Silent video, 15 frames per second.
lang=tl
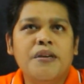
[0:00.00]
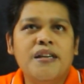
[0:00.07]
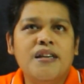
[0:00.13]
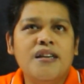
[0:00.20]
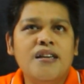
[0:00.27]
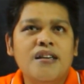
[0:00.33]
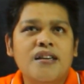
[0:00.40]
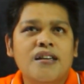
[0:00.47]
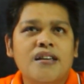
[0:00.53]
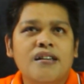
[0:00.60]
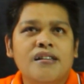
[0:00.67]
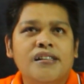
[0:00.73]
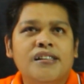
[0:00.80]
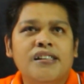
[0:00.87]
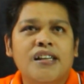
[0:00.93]

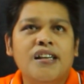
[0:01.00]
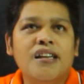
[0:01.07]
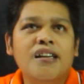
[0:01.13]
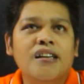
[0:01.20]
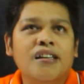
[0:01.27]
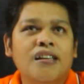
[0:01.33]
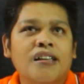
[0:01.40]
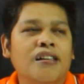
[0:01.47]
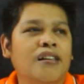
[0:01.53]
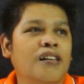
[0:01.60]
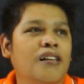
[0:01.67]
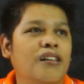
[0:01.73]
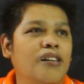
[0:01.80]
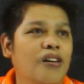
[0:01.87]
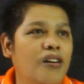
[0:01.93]
BC,
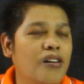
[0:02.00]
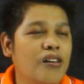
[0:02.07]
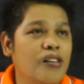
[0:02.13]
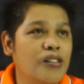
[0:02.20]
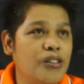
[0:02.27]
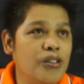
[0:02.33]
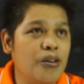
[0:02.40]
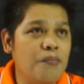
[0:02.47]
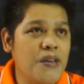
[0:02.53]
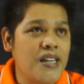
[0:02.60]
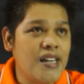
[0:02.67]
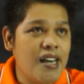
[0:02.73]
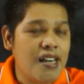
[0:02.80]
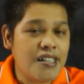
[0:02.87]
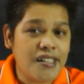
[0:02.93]
no? So,
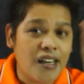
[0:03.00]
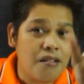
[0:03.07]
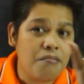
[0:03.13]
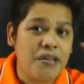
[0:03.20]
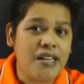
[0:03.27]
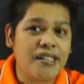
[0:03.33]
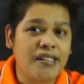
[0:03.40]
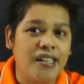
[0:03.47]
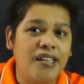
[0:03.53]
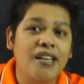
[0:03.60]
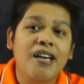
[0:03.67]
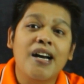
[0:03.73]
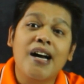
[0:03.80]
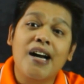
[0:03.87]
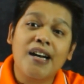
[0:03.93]
BA tsaka
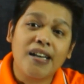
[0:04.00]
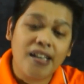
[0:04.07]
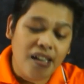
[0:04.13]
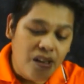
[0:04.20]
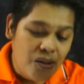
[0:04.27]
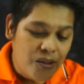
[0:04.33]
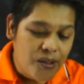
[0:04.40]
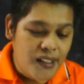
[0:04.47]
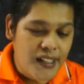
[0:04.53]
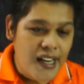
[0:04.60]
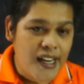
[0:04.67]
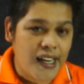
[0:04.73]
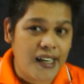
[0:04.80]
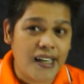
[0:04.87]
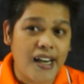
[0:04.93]
BC, ang included
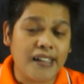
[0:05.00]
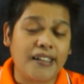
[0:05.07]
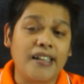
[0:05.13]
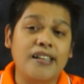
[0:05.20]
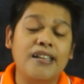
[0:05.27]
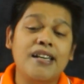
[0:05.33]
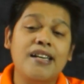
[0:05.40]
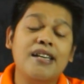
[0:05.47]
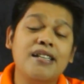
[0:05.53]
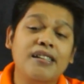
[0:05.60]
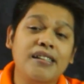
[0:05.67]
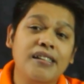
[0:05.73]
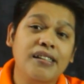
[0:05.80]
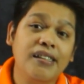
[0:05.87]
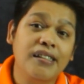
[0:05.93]
angle natin
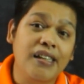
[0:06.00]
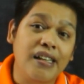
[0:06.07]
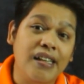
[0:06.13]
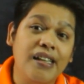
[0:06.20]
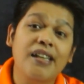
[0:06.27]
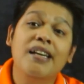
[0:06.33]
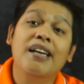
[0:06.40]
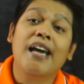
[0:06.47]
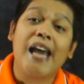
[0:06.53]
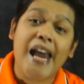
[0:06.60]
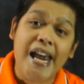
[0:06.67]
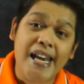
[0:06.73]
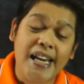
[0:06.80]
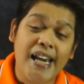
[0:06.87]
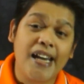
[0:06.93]
is the
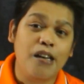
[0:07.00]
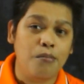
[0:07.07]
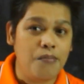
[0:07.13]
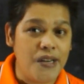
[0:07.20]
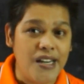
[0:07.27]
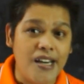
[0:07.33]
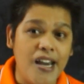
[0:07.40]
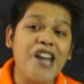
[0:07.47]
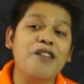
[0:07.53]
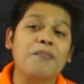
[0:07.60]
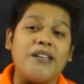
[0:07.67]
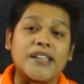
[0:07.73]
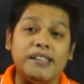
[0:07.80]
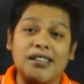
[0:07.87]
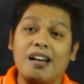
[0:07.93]
angle B.
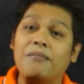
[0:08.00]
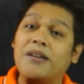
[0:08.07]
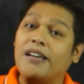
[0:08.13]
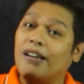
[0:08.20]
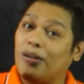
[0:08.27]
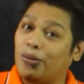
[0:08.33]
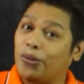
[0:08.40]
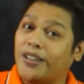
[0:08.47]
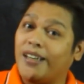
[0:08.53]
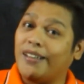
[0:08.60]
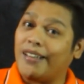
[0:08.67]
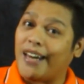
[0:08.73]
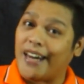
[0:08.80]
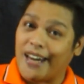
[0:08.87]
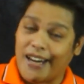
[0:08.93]
Ayun pagsasabi
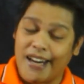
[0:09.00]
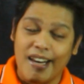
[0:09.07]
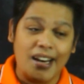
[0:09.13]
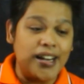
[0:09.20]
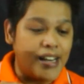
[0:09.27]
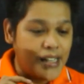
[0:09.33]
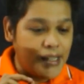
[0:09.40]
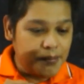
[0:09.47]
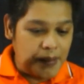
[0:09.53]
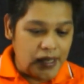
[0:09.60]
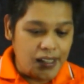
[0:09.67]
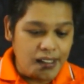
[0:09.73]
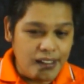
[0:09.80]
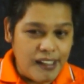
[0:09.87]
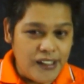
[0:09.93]
included angle
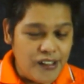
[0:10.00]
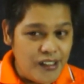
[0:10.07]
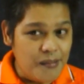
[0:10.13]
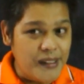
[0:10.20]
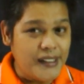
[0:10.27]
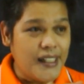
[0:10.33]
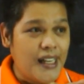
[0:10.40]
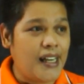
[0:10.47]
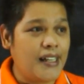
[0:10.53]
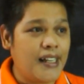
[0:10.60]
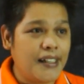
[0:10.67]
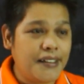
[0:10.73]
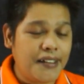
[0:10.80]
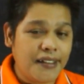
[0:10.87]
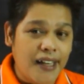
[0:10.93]
pag dito naman sa
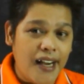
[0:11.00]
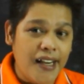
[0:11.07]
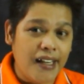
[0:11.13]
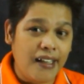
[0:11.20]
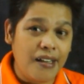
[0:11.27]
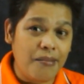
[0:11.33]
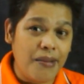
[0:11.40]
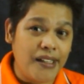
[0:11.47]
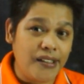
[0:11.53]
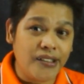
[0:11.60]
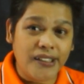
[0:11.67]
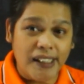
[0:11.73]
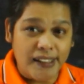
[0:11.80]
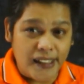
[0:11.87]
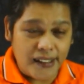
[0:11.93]
another triangle naman,
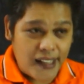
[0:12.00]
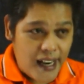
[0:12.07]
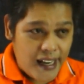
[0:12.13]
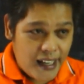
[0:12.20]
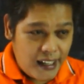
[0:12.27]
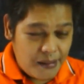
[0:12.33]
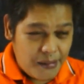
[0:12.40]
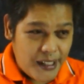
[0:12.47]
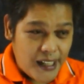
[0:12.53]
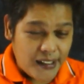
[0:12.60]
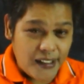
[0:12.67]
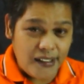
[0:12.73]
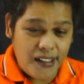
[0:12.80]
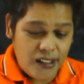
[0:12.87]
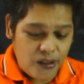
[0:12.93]
no, sa isang triangle naman
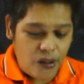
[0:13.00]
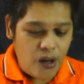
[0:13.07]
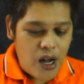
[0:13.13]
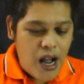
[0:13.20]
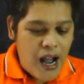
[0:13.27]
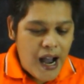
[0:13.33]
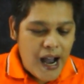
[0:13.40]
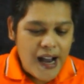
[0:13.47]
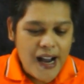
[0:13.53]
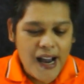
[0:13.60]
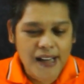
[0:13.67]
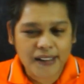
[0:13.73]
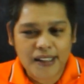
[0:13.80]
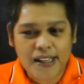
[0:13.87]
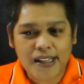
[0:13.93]
natin dito, ang
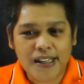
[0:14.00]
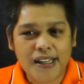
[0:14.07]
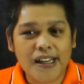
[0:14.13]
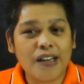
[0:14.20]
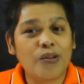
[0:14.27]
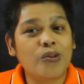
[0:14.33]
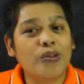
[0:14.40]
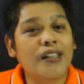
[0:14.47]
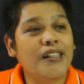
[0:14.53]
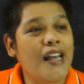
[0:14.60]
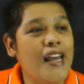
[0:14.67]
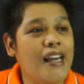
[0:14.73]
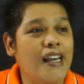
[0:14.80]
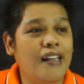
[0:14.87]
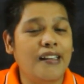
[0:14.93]
ating
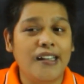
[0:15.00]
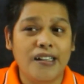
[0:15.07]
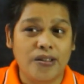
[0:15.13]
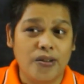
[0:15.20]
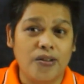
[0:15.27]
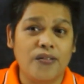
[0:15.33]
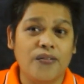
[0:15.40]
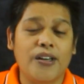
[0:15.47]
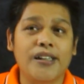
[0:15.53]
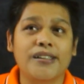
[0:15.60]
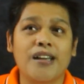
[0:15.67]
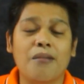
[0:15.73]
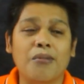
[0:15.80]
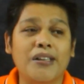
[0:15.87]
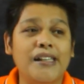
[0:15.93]
included angle dito, for
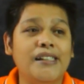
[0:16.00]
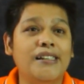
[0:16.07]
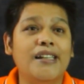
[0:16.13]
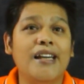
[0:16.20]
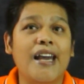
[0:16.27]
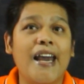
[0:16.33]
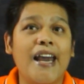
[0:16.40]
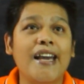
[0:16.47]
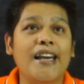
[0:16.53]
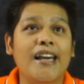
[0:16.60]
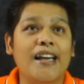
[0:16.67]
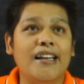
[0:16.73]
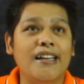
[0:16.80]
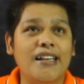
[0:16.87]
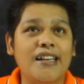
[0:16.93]
example, is the
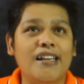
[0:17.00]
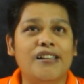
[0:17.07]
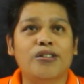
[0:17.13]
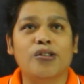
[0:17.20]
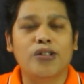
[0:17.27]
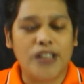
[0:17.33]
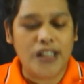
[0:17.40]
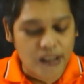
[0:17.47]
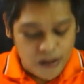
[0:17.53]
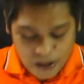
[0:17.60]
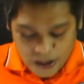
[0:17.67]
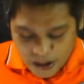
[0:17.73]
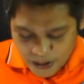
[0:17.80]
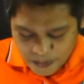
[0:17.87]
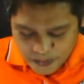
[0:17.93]
angle E. So
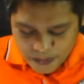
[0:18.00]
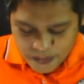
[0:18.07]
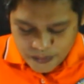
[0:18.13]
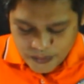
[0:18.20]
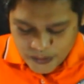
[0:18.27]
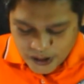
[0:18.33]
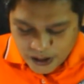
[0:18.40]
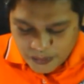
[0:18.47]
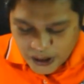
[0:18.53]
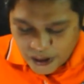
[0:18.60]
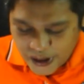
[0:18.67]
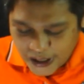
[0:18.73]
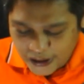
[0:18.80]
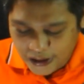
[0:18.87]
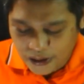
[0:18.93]
dito,
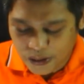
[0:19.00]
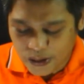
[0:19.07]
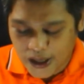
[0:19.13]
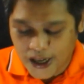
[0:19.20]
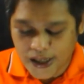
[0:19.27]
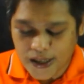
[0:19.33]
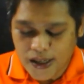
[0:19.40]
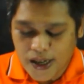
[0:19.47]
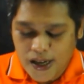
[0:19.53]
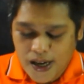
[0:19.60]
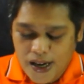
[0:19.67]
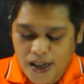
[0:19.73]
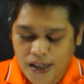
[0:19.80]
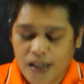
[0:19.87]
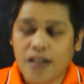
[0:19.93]
mabagoy natin kulay,
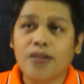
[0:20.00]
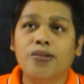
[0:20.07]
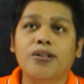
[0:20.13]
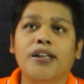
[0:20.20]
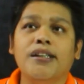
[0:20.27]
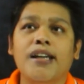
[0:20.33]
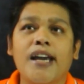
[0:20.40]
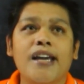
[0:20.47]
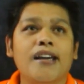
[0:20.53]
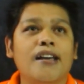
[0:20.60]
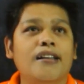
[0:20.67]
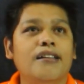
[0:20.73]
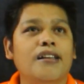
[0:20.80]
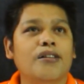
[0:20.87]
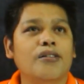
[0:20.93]
ang included
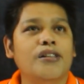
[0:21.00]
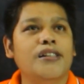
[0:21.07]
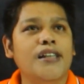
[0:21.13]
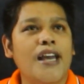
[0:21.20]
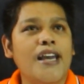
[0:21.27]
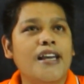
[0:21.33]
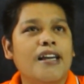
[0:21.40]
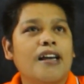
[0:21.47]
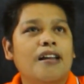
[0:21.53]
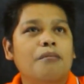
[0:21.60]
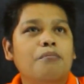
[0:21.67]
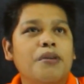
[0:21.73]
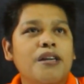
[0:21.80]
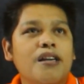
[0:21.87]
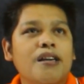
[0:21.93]
angle dito is
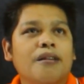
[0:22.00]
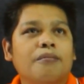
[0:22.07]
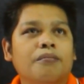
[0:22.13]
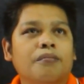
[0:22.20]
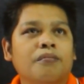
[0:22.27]
angle P.